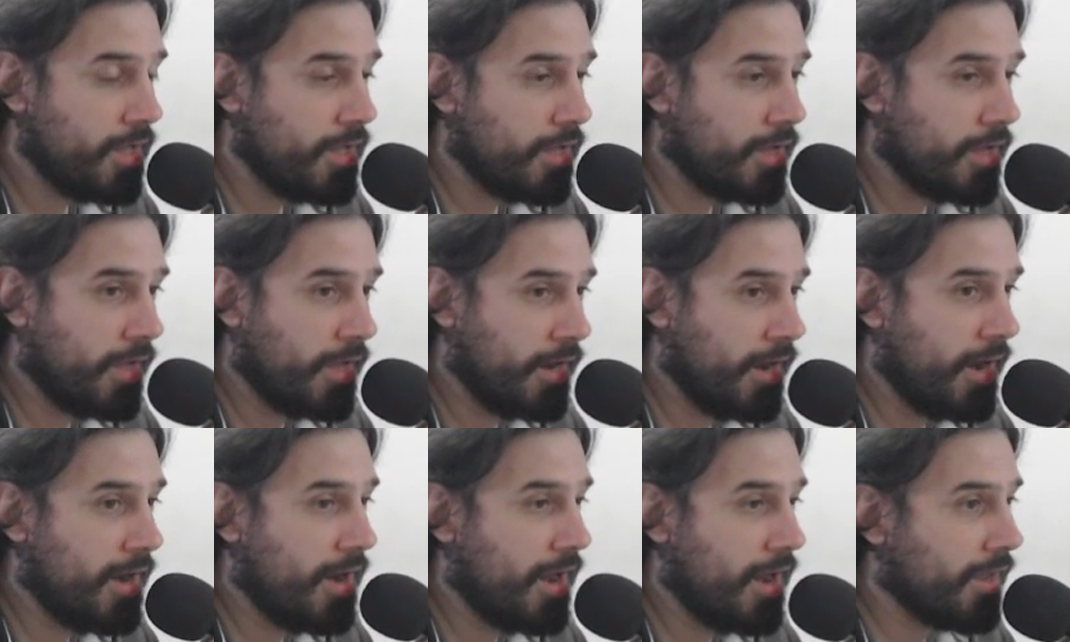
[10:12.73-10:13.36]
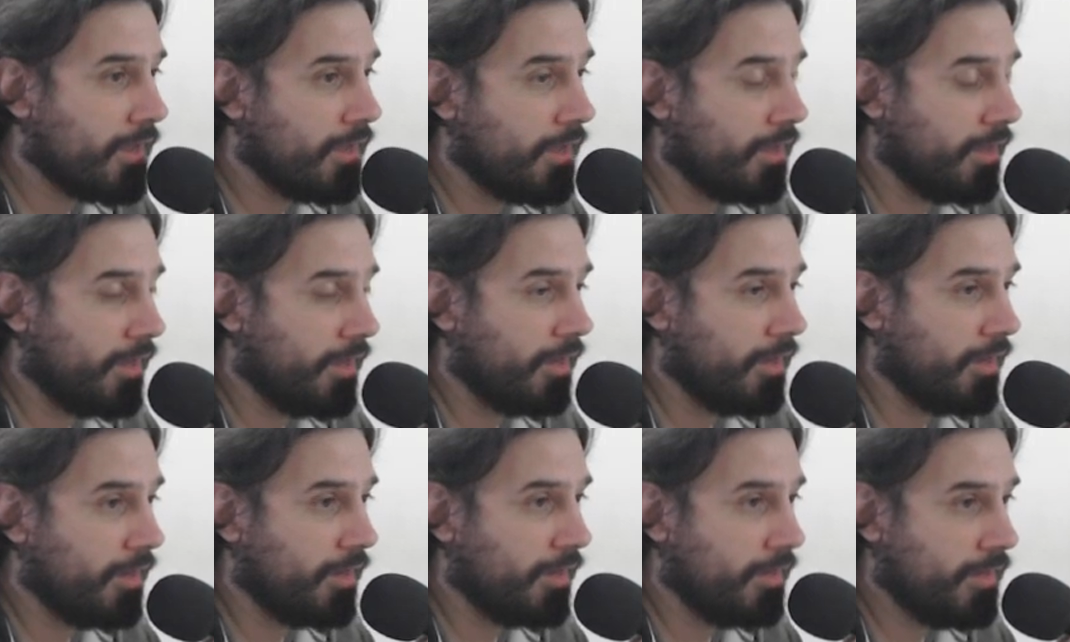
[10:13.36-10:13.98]
que eran las
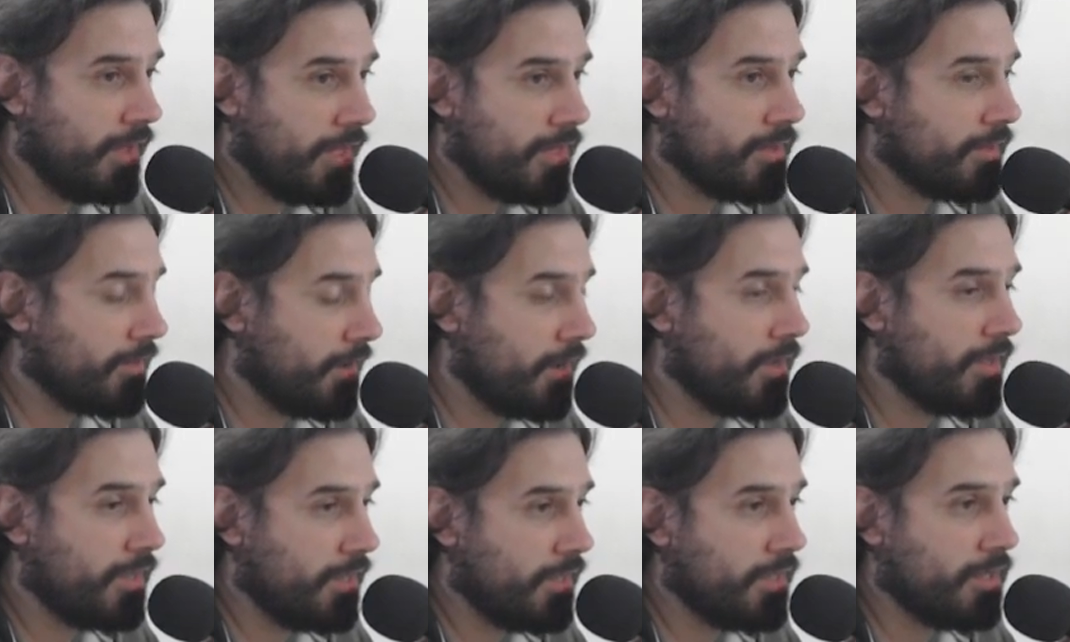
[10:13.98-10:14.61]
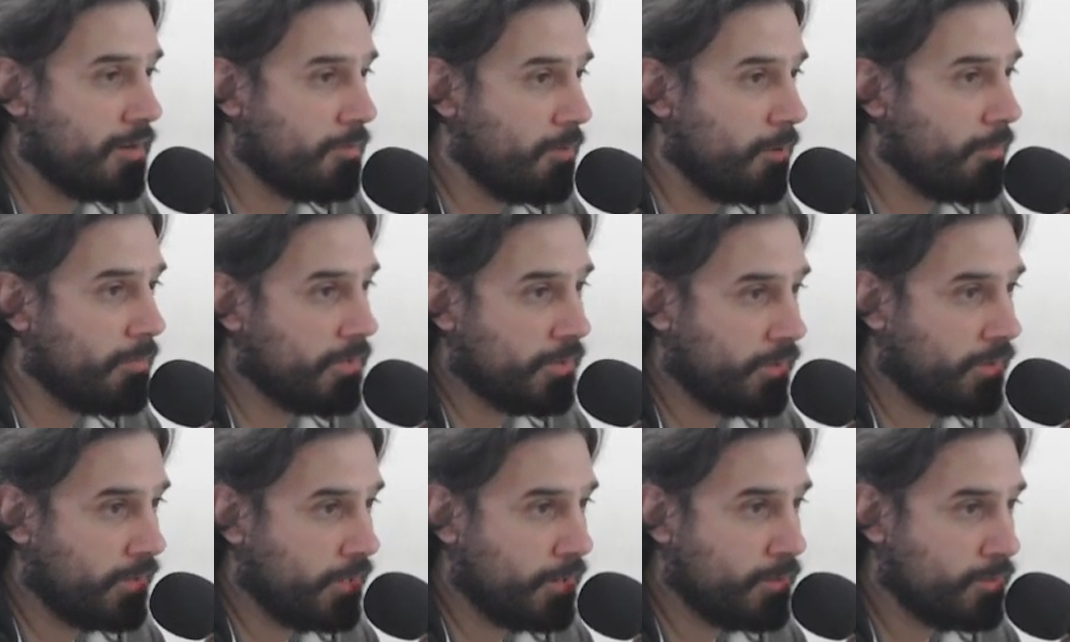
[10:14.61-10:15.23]
que, nada, estaban en el
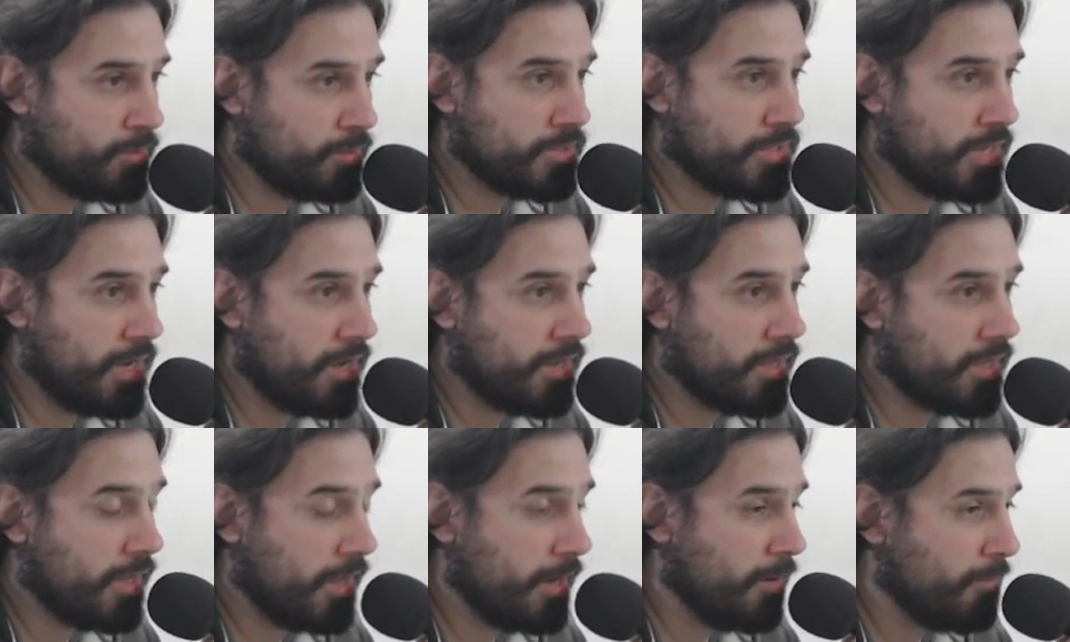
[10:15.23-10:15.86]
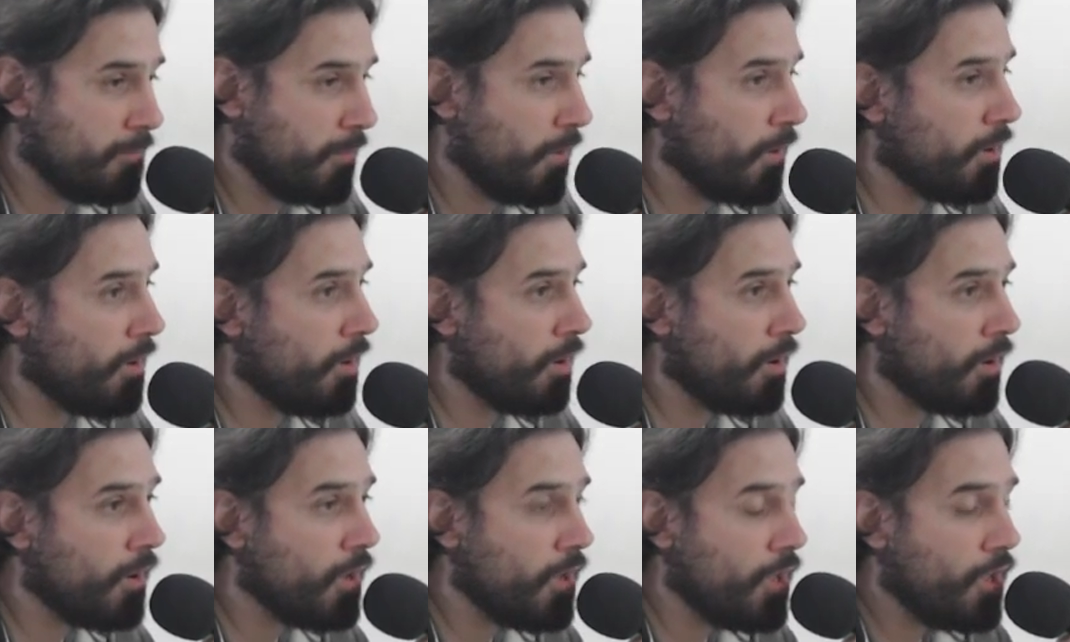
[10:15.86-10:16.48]
momento de lucha y que era un
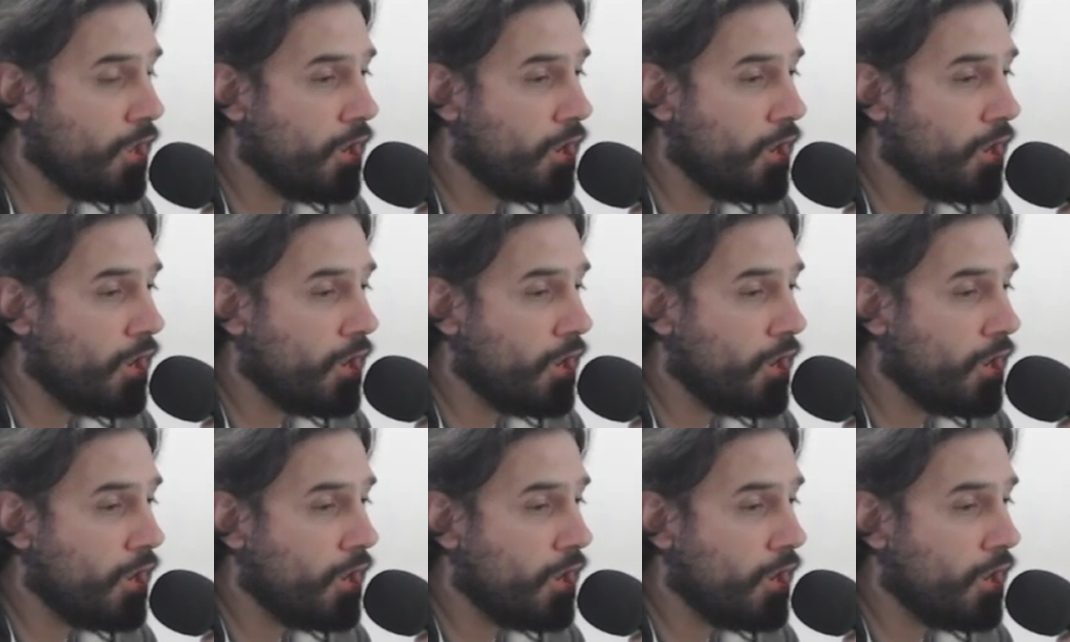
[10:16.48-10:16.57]
poco